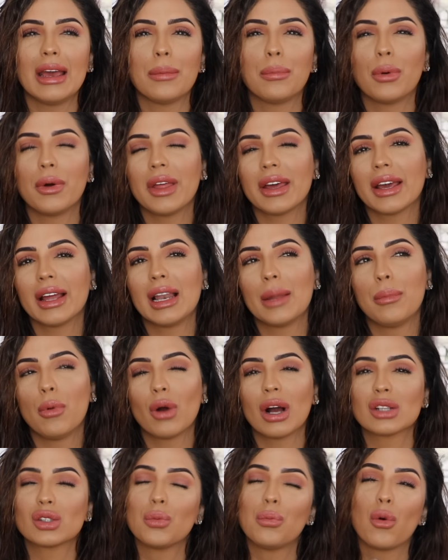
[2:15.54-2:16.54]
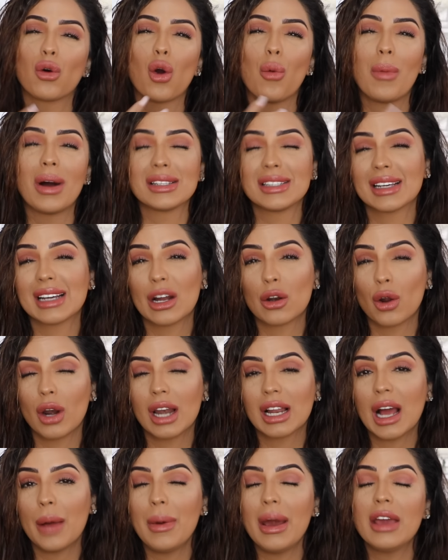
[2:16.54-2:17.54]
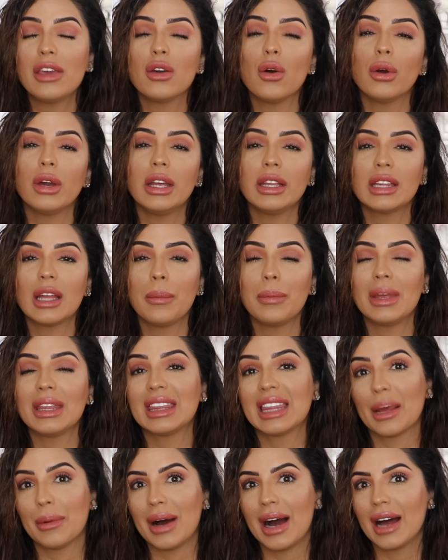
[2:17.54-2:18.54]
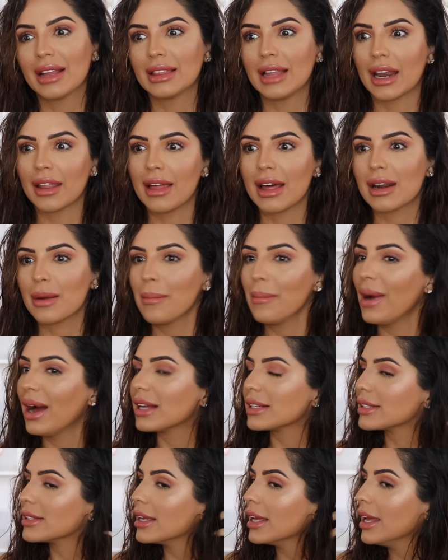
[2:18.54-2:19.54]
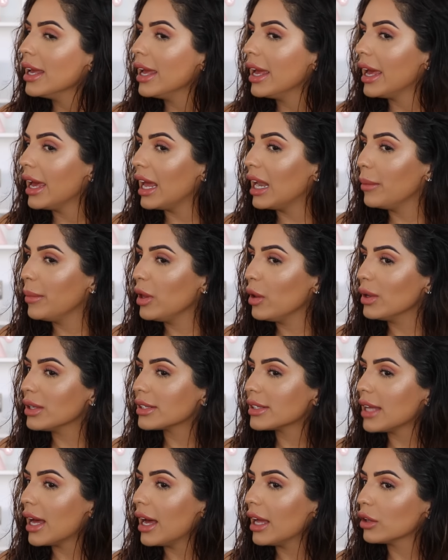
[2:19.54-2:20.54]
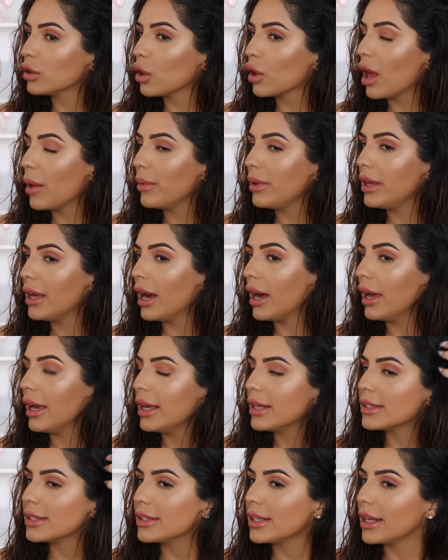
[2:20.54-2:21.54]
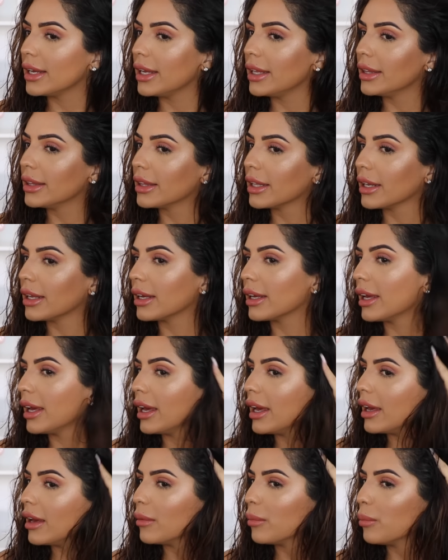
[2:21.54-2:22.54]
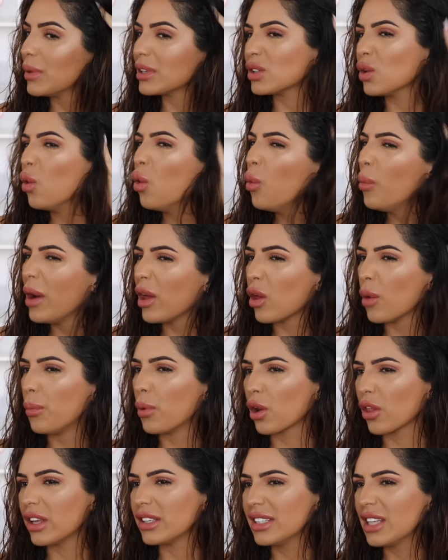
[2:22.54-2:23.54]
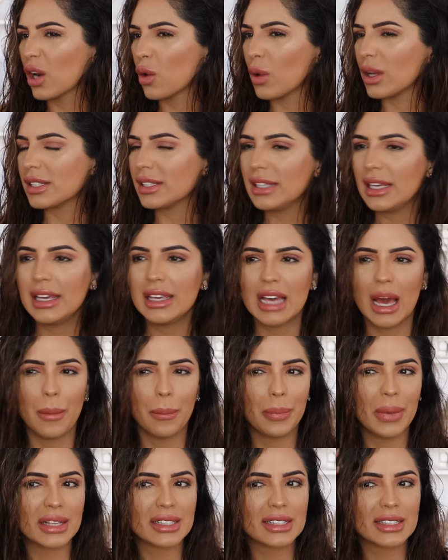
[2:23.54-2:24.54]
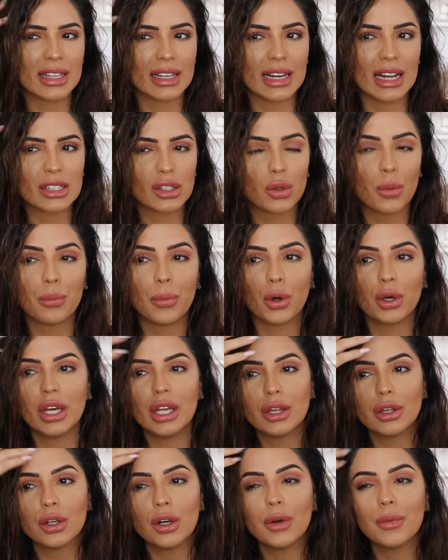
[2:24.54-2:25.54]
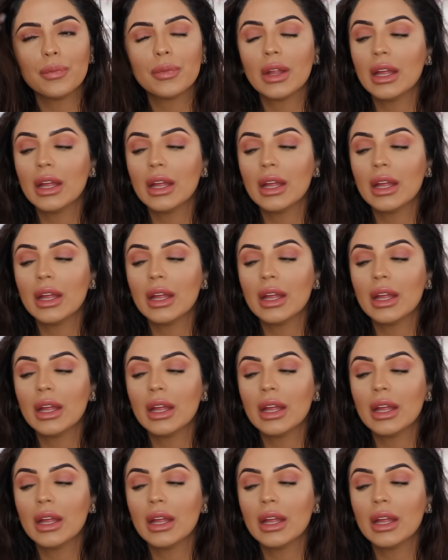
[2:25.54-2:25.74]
puede que le pongas un poco más de calor al cabello y también te vas a tardar más. El mío está todavía este, entre que, pues húmedo, por decirlo así, ya empieza a secarse un poquito.